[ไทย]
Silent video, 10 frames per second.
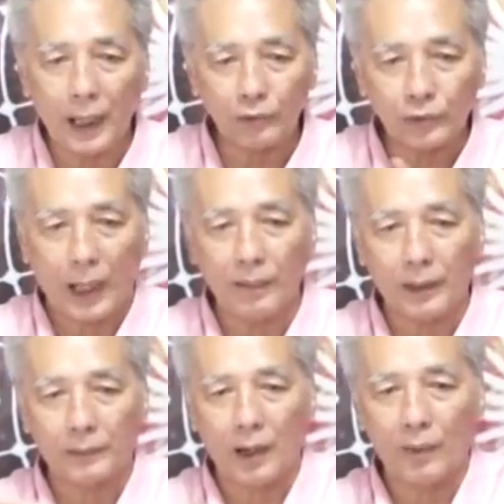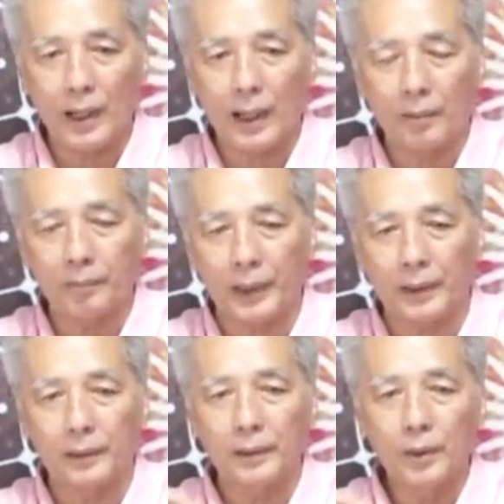ดาวสามกับดาวห้าเป็น
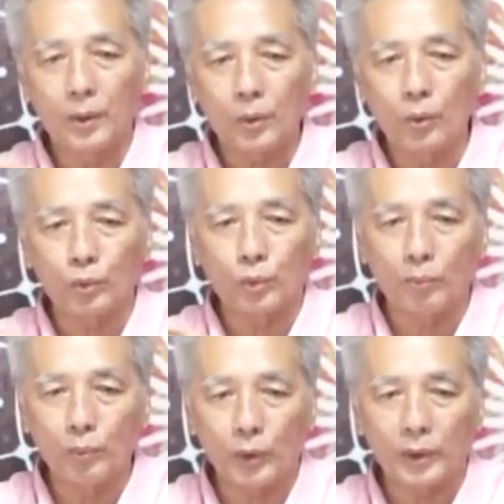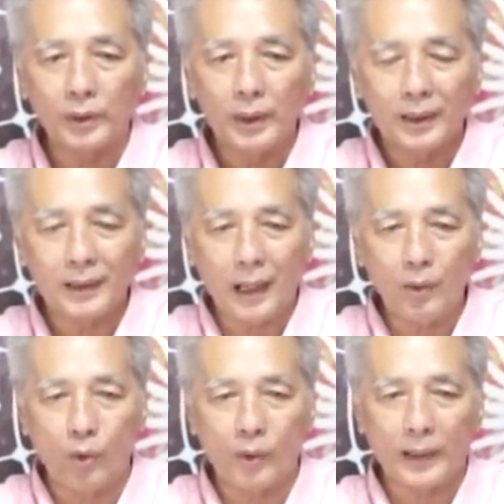คู่สมพลดาว
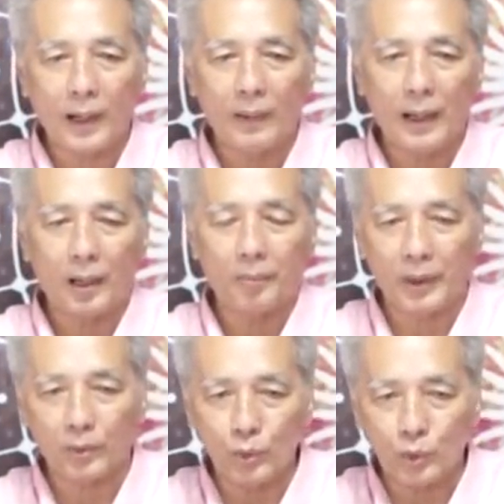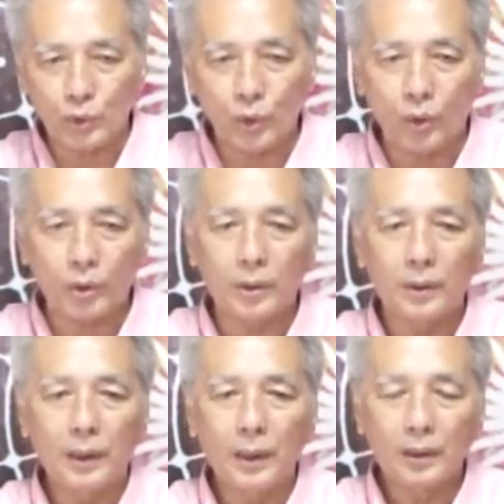หกกับดาวห้าเป็นคู่โชค
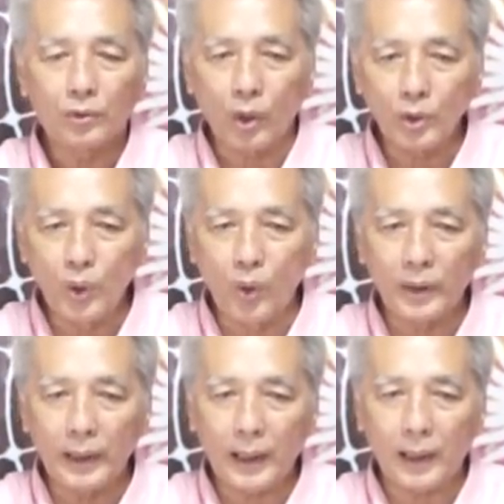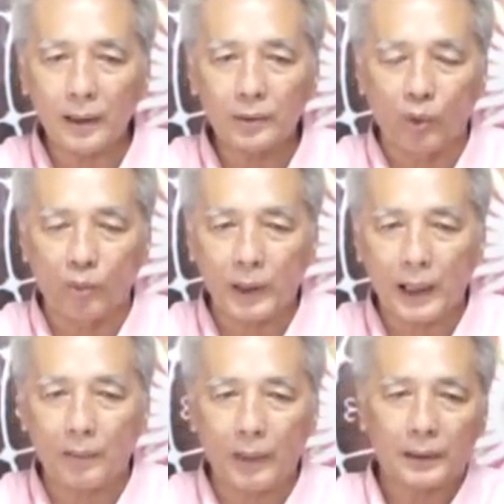สองดวงนี้ ส่งพ
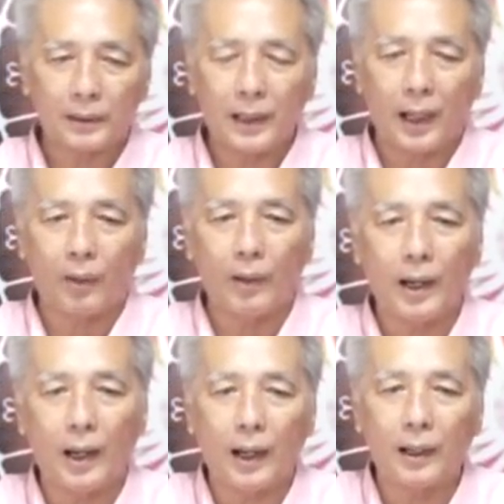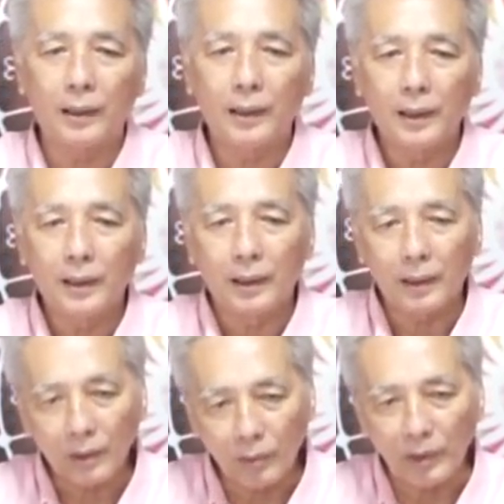ลังมาถึงดาวห้า
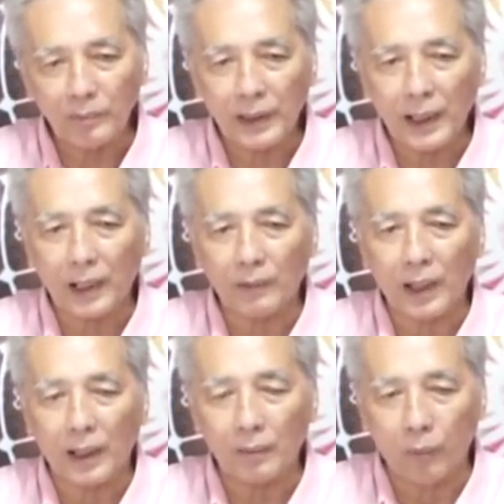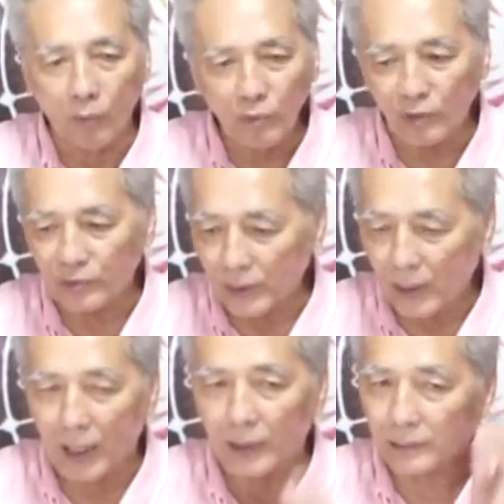ก็เป็นไปได้ว่า ผมก็เสีย
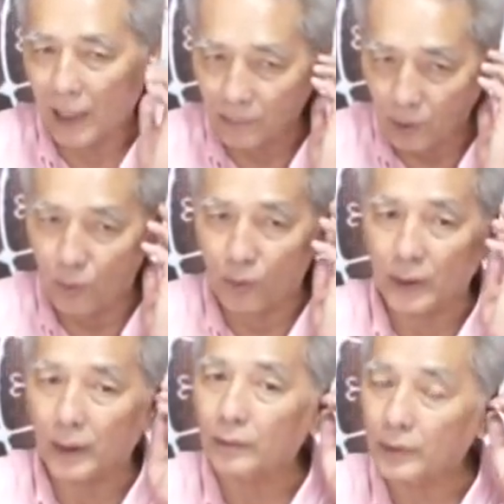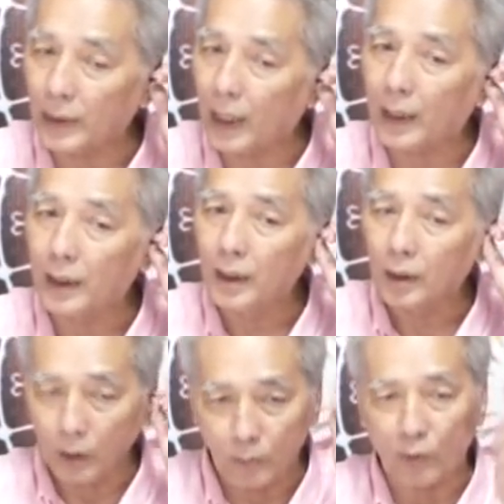ดายสามกับหกเนี่ยก็เสียดาย
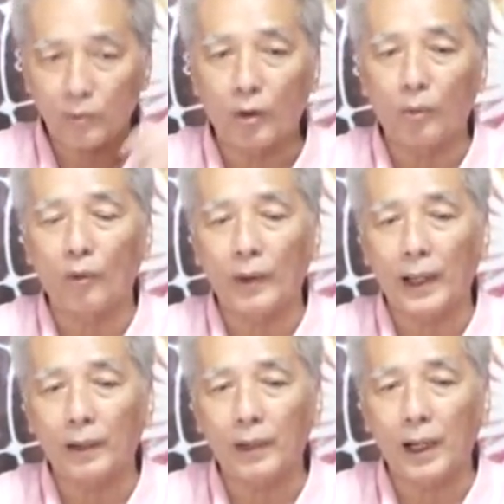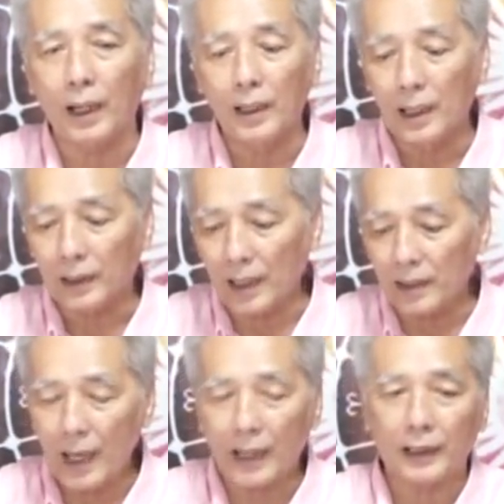ก็บอกก็บอกไว้นะว่าครั้ง
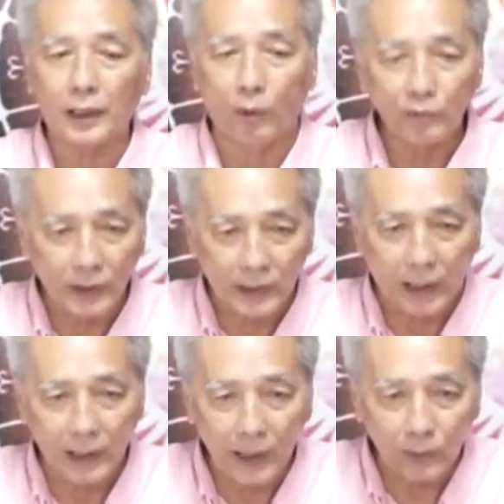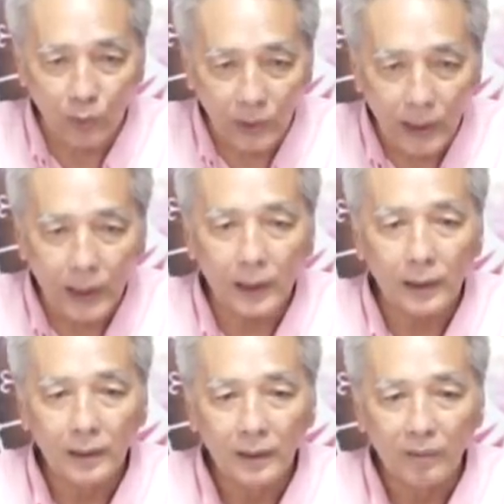แรกนี่ที่ผมจะเขียนเลขตัวเนี้ย
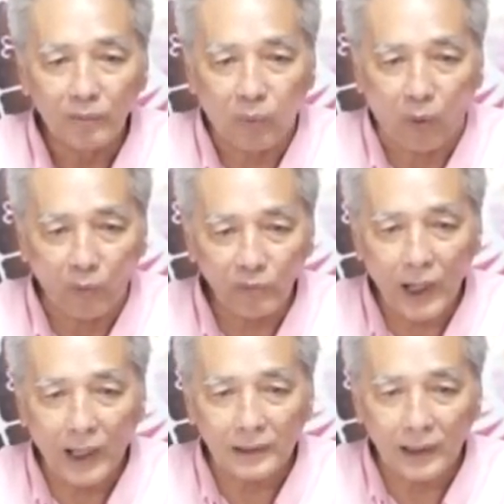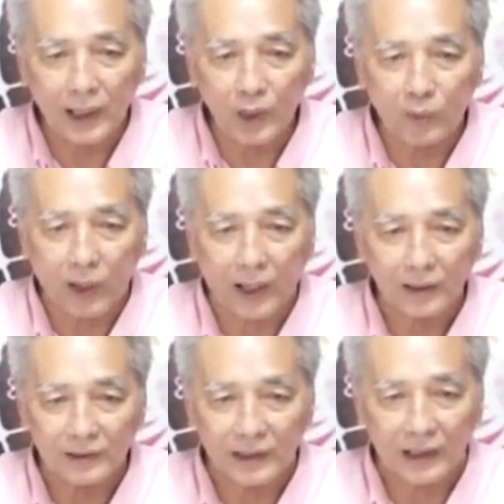ผมช่างใจระหว่าง
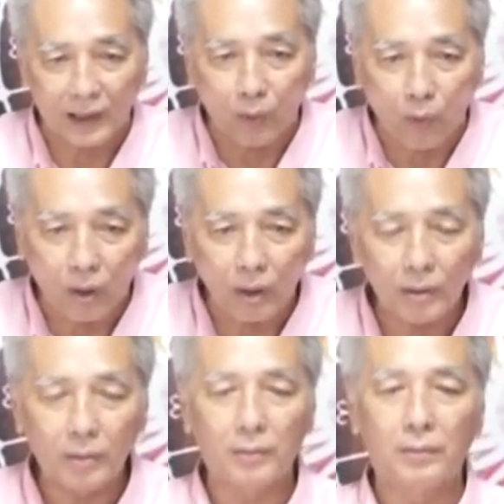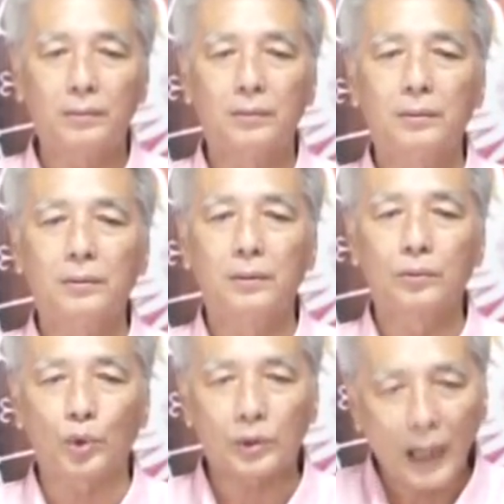สี่กับหก
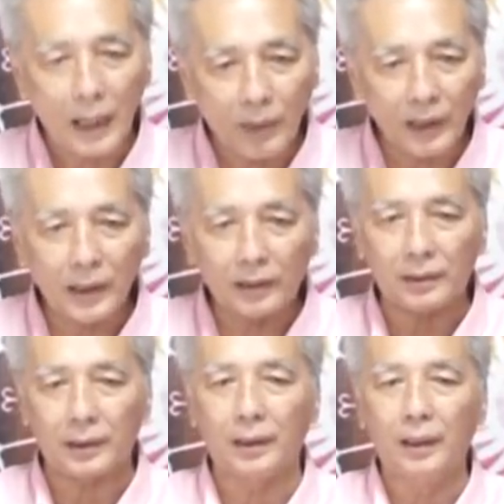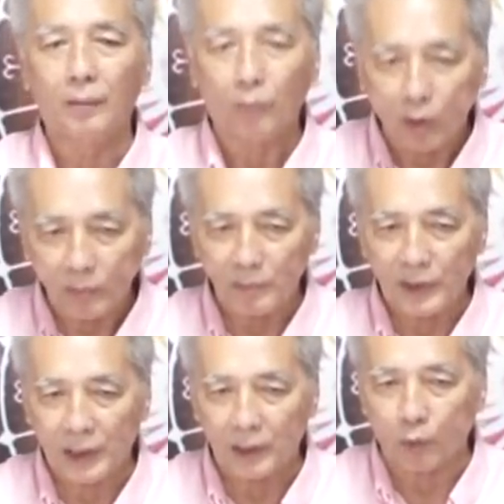สุดท้ายมาเลือกสี่เพราะมัน
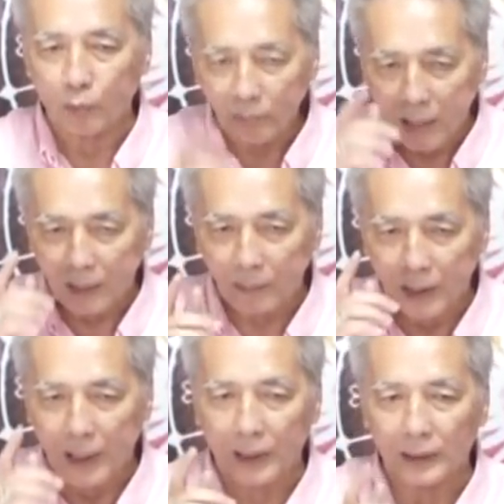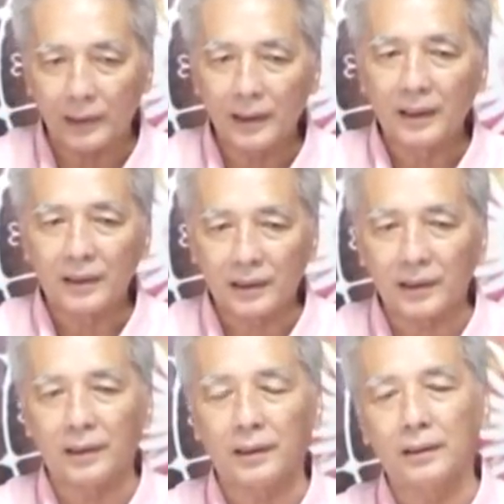มีเหตุผลบางประการ ที่